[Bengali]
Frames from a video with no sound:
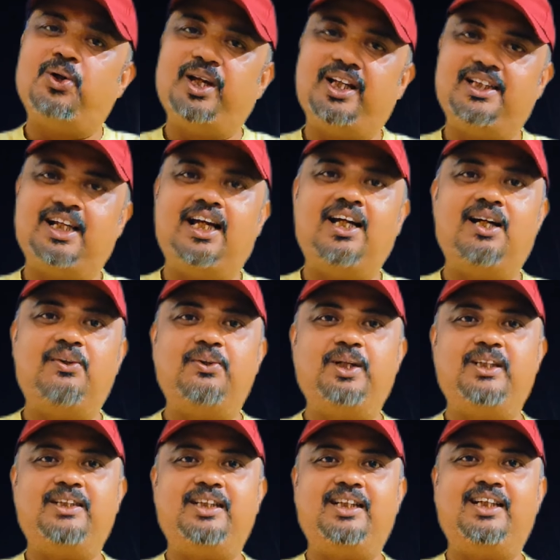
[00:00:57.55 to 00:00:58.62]
অনেক জায়গা
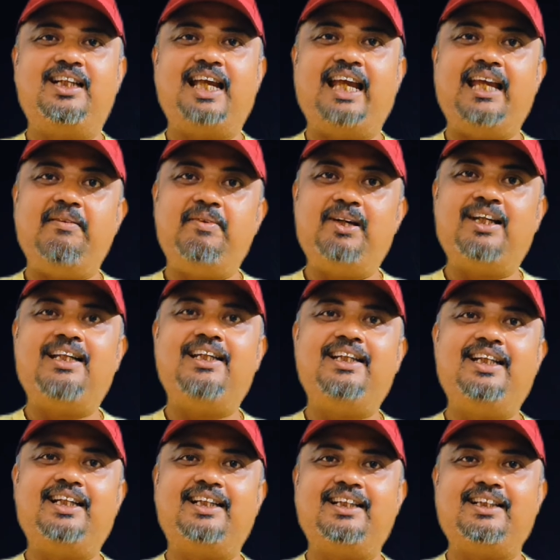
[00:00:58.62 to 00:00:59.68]
ঘুরেছেন এইবার কি
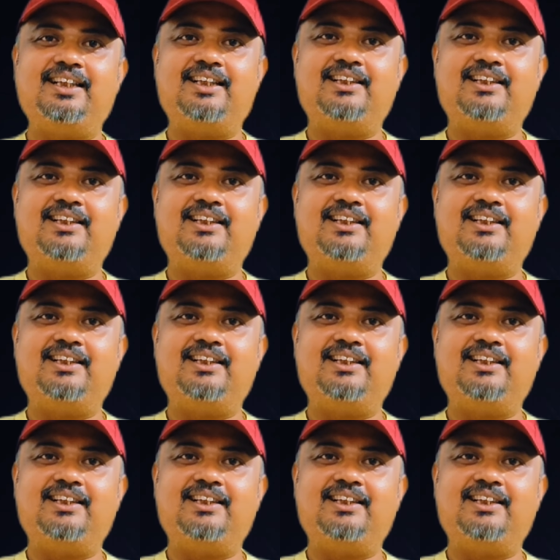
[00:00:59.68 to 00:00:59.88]
দেখতে